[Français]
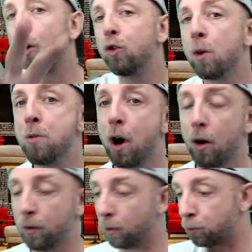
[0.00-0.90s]
demi-heure.
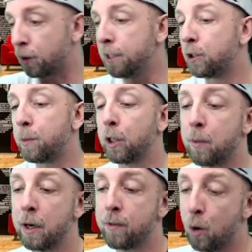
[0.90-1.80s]
Hein. Tu cliques, tu peux
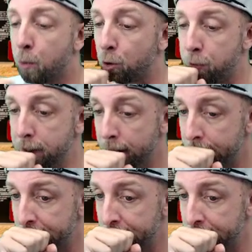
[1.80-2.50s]
directement aller voir le produit.